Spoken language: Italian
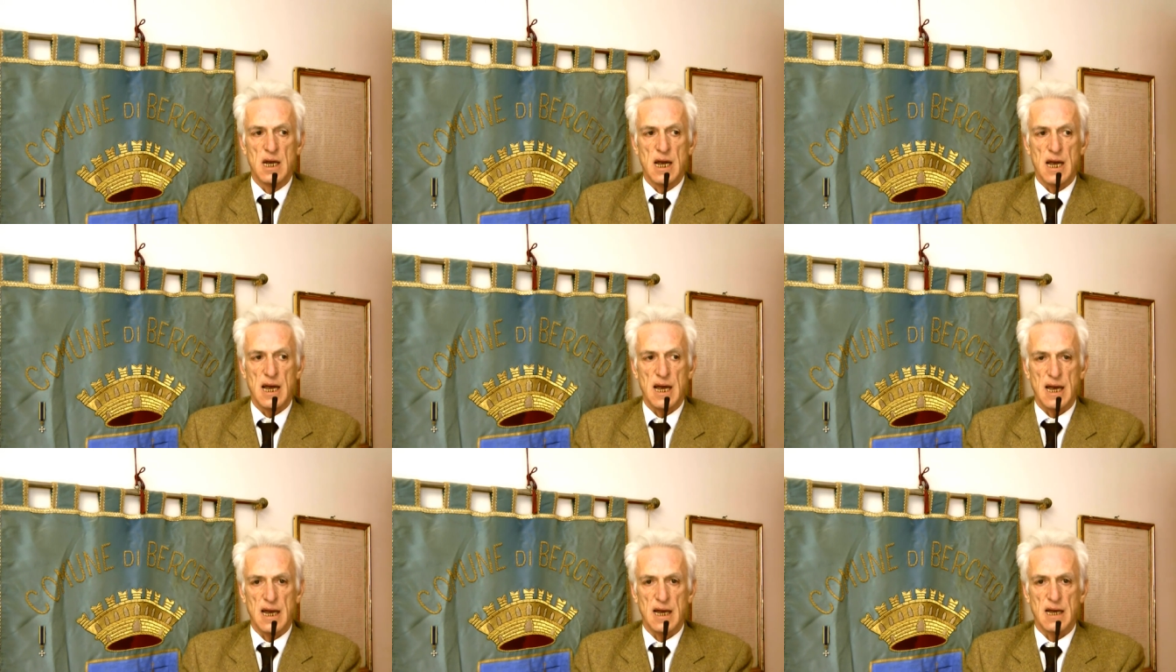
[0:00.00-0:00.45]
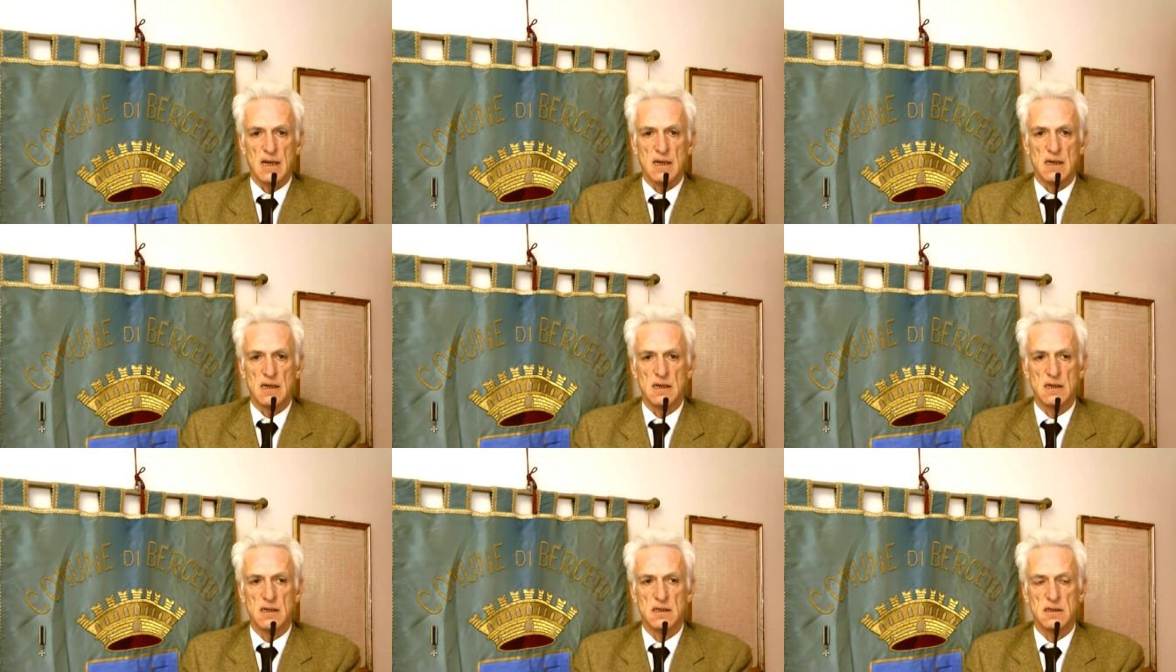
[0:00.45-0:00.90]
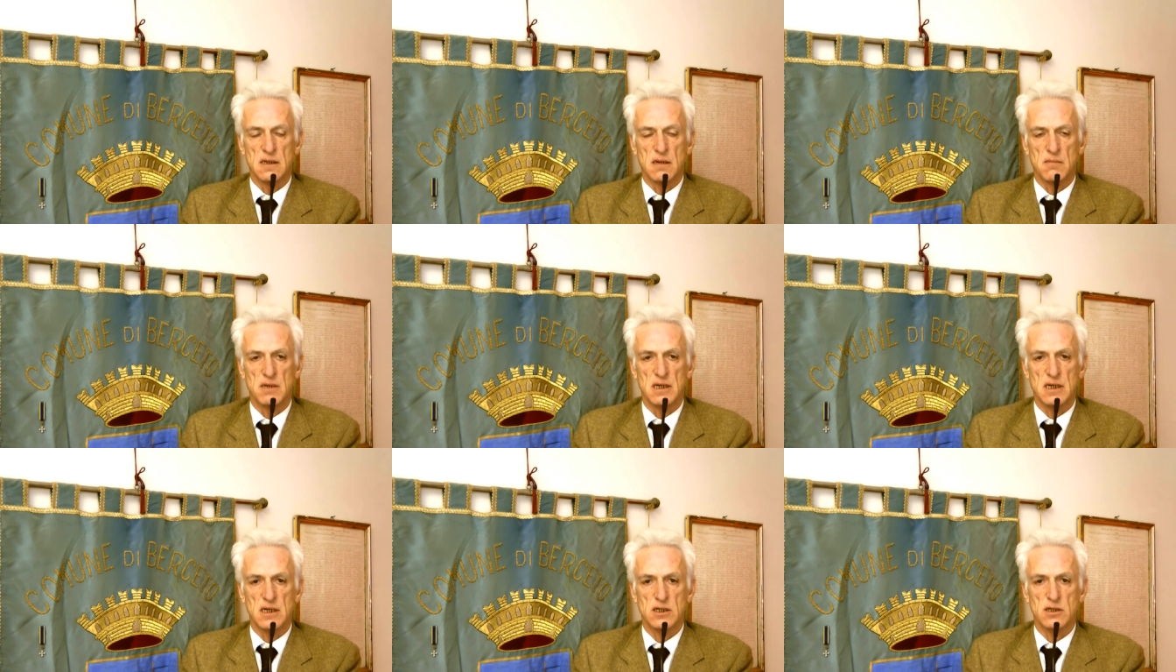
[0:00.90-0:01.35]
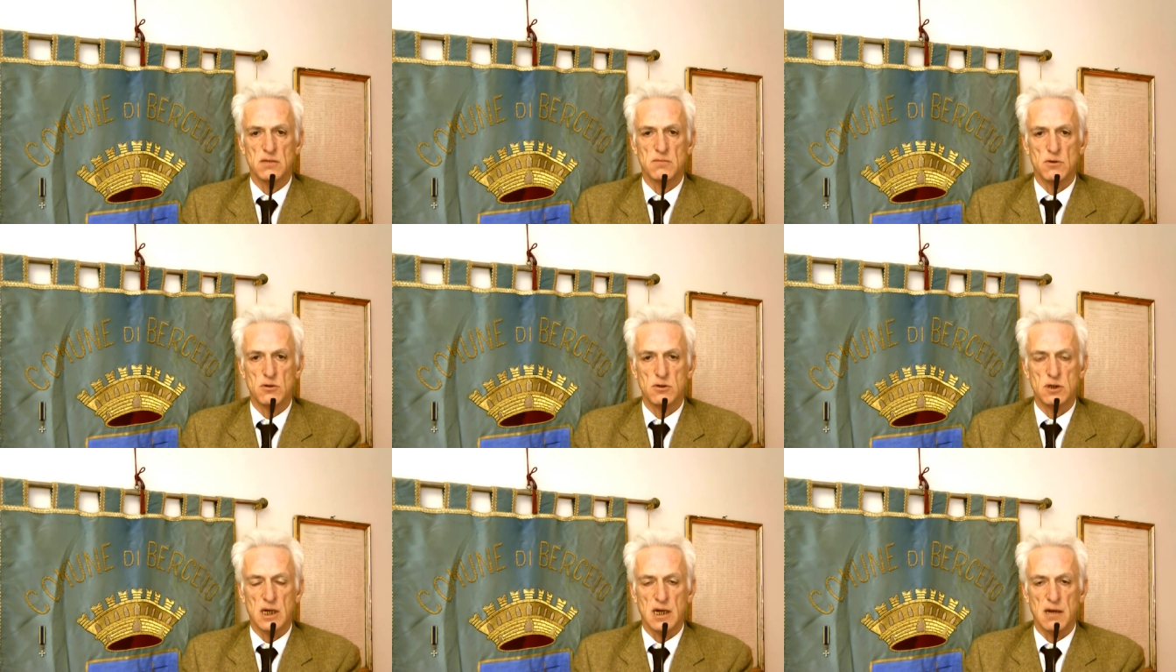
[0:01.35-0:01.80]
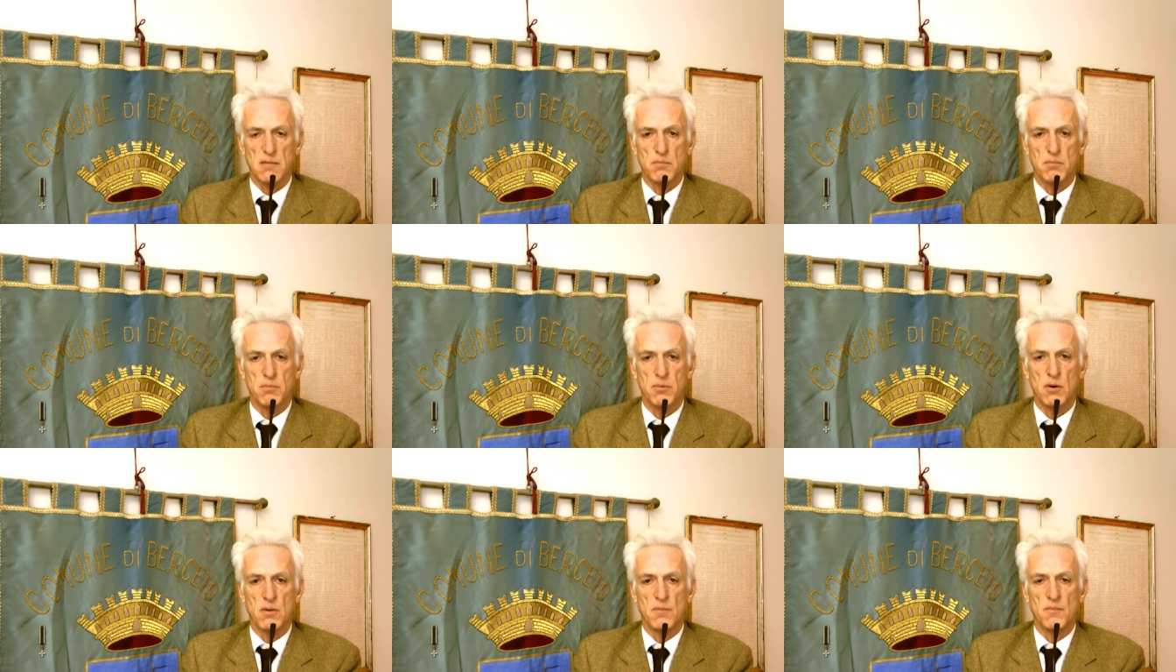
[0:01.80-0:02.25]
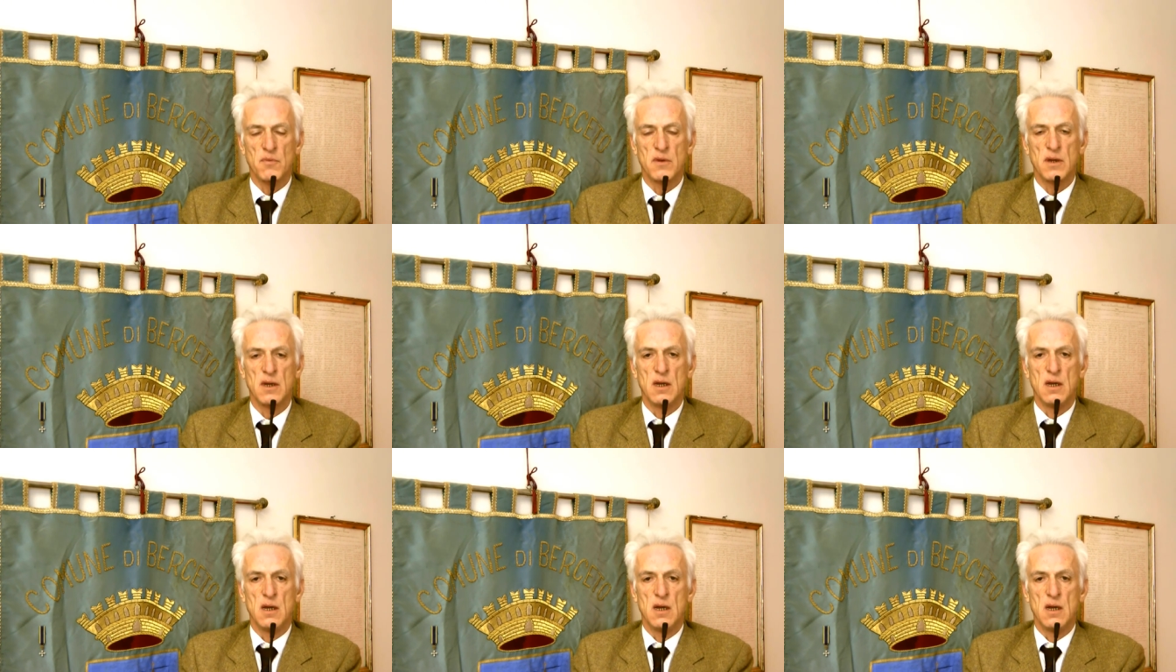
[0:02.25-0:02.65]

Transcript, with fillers: e nel medesimo tempo